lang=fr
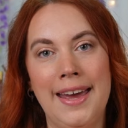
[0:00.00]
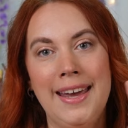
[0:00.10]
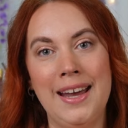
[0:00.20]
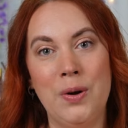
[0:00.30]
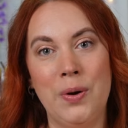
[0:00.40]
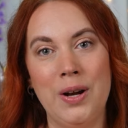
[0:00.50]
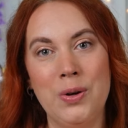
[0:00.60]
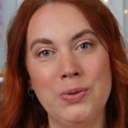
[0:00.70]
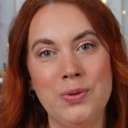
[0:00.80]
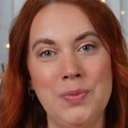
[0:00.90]
Hello
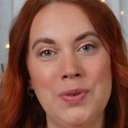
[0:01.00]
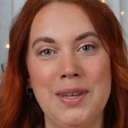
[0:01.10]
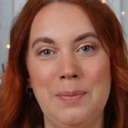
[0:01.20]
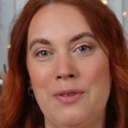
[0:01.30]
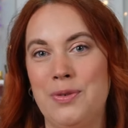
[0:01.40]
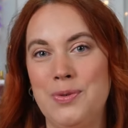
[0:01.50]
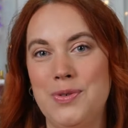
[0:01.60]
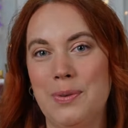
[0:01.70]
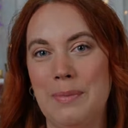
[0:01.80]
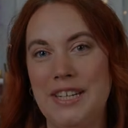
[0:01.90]
hello tout le monde et bienvenue
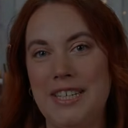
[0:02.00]
sur ma